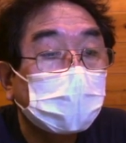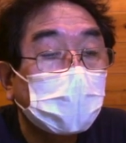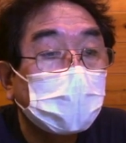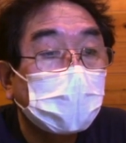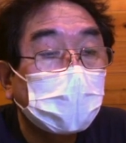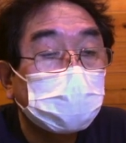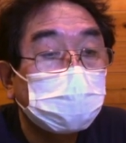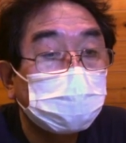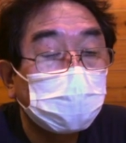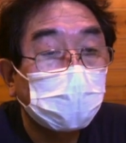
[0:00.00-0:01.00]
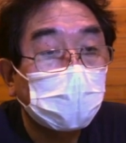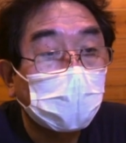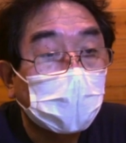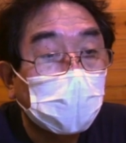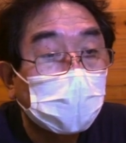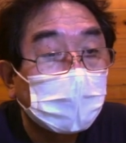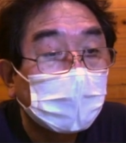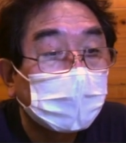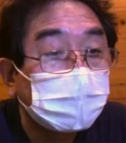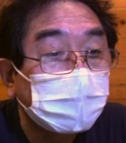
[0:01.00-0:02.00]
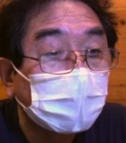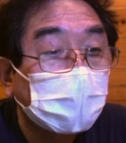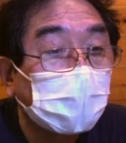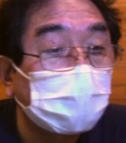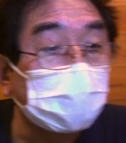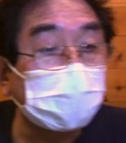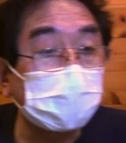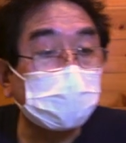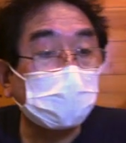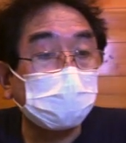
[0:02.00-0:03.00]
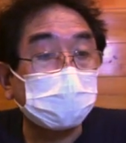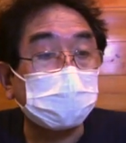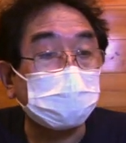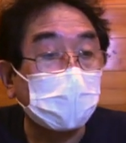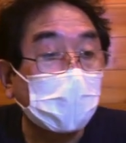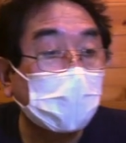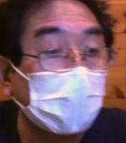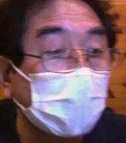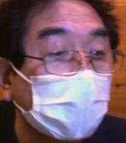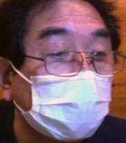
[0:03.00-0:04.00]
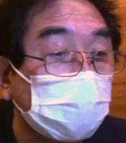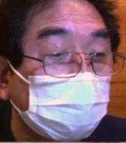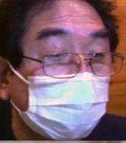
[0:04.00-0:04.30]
県内ラスト釣果か。マスケンさんこんにちは。昨